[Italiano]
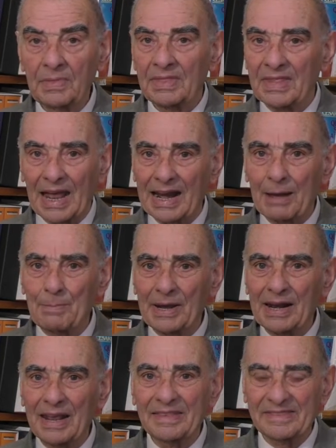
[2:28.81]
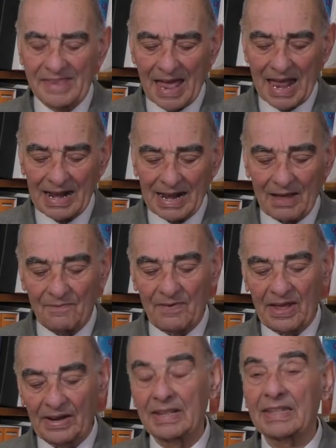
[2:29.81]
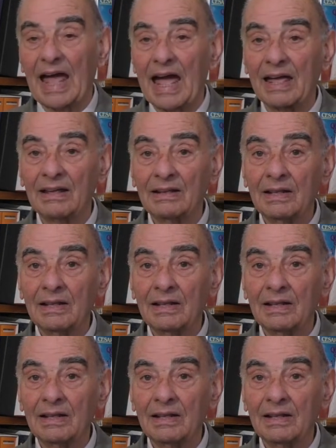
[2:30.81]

dalla bellezza alla verità,